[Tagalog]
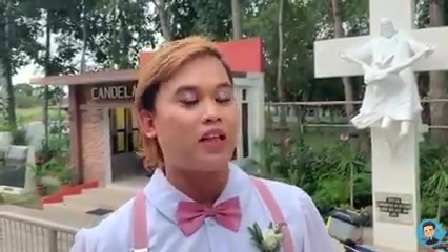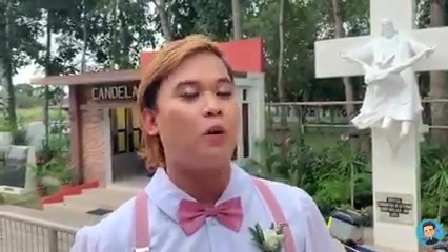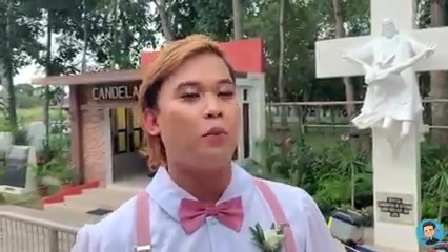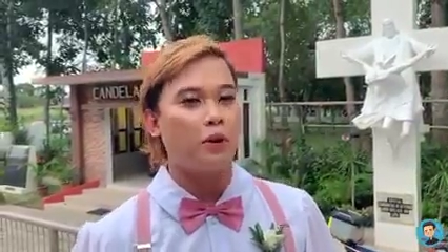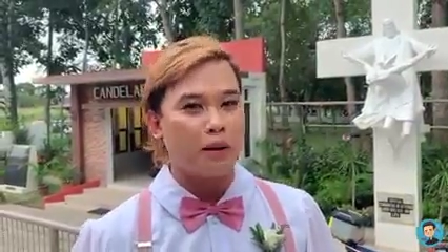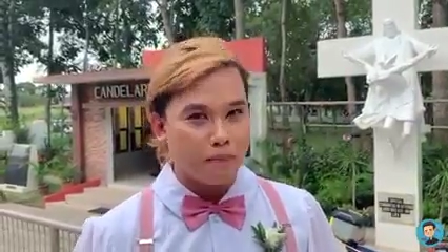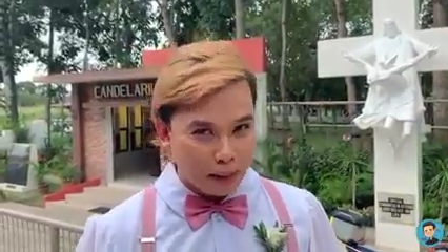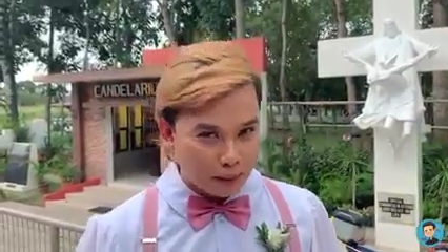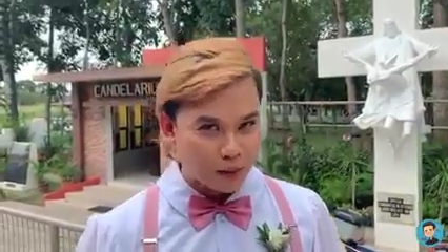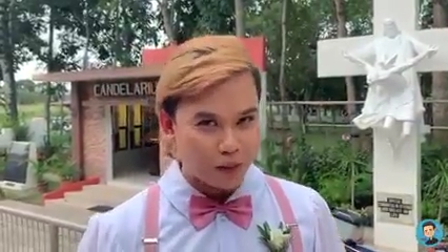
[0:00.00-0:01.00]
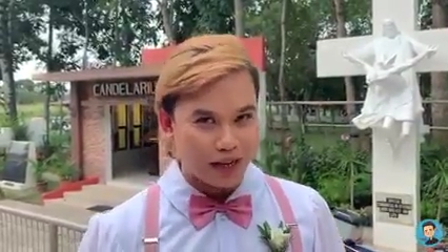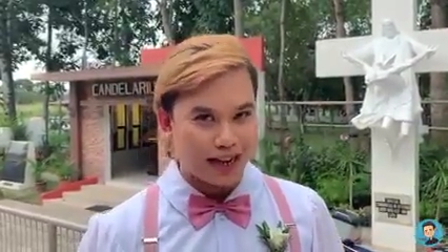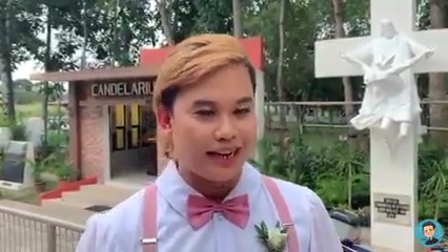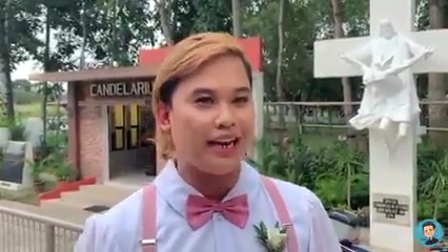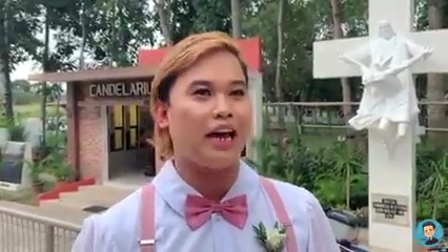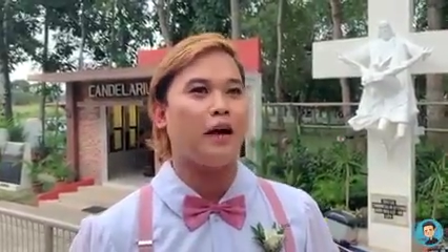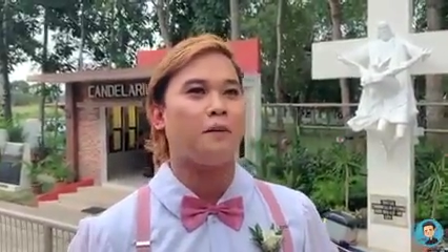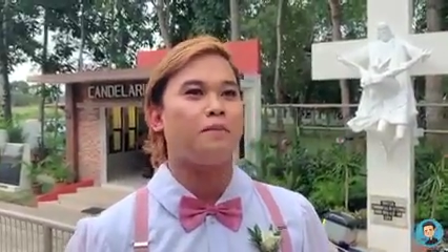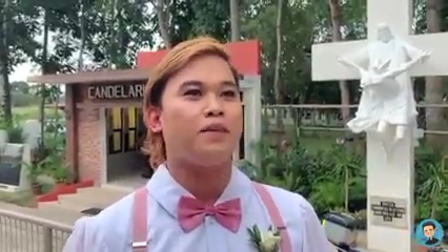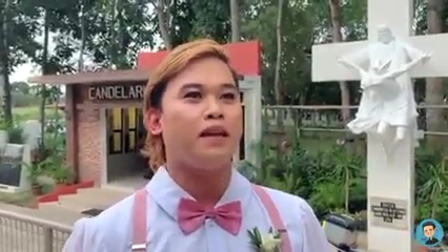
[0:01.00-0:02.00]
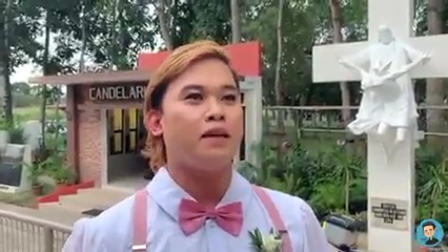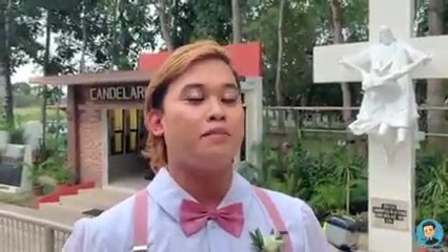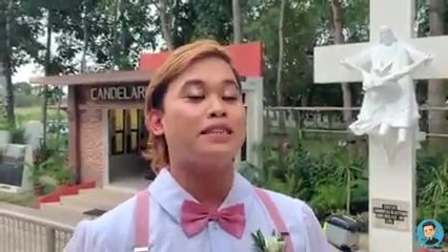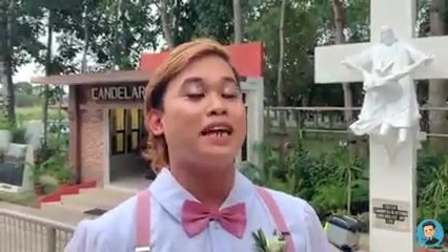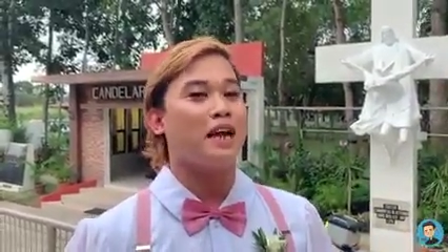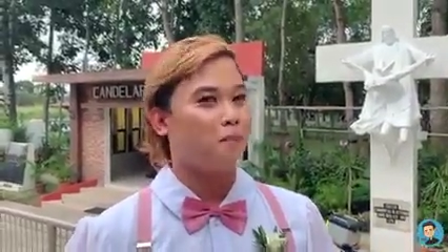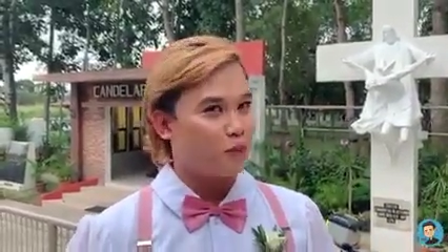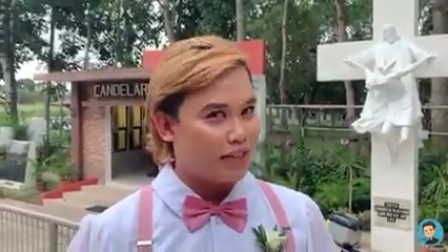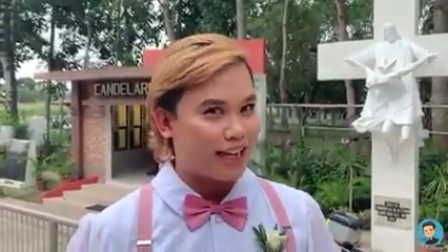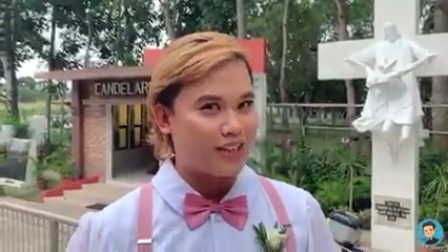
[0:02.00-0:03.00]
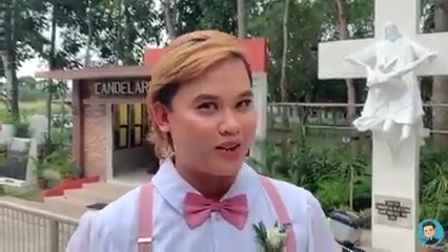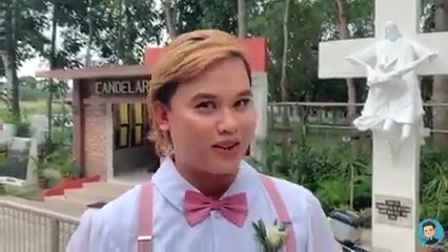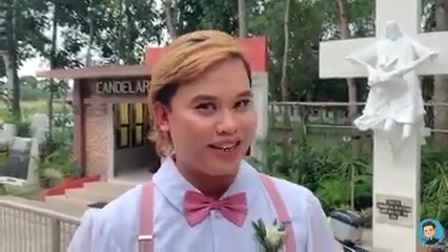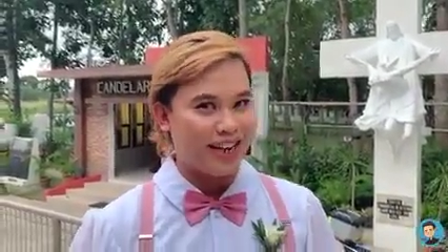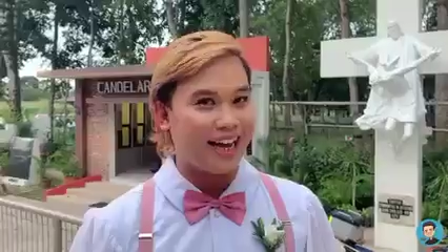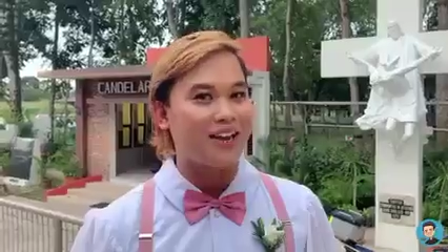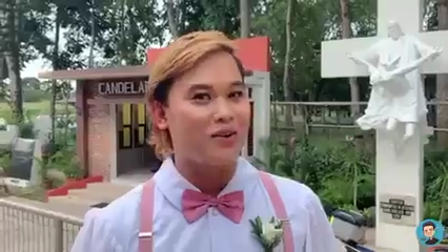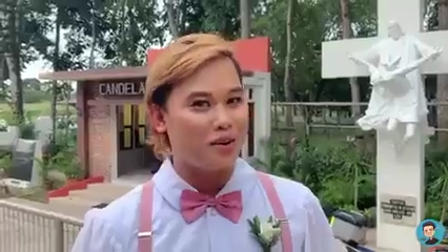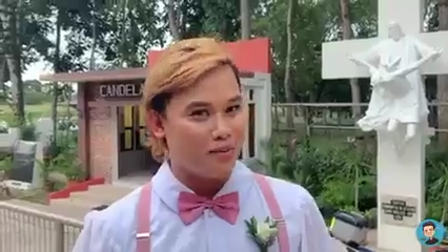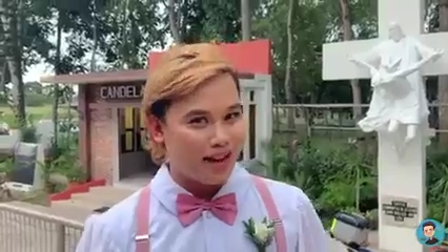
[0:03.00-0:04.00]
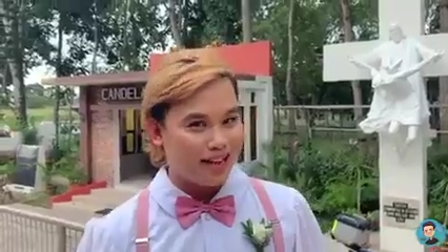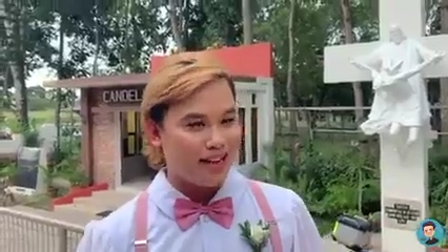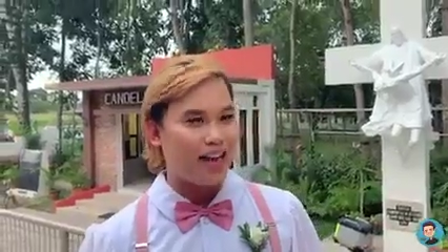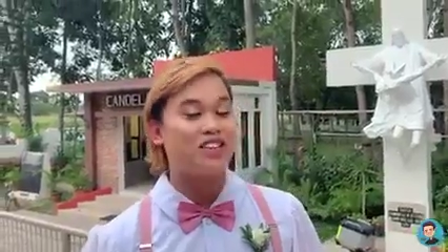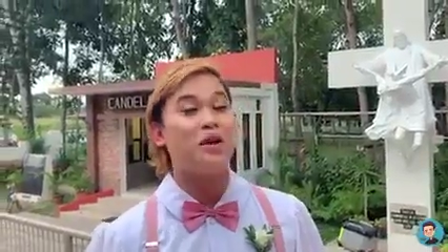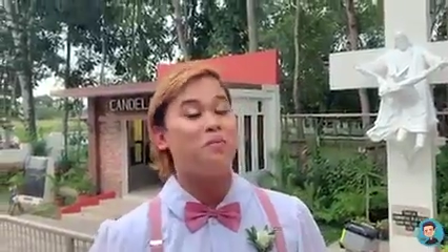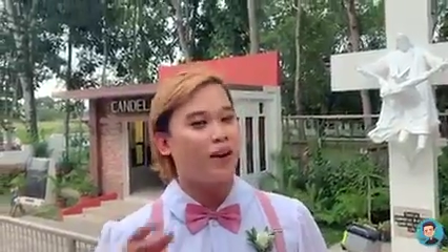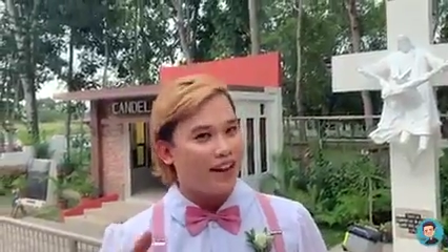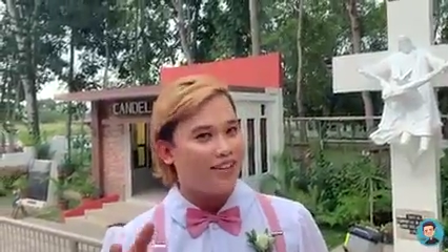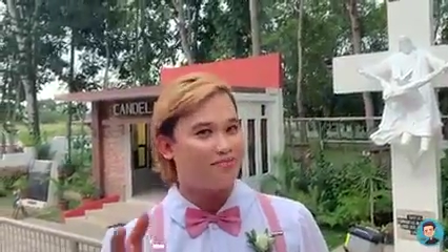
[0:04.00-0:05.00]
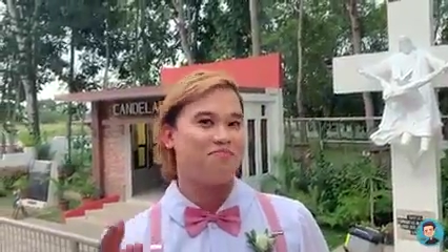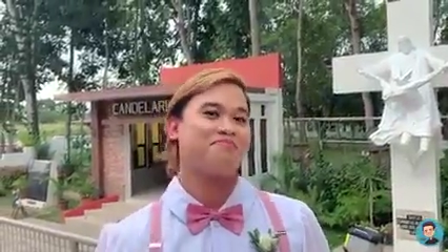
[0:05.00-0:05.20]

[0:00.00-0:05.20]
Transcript: ako po yung magpapatunay na masaya na po si Ate Corina kay Kuya Manny. At syempre,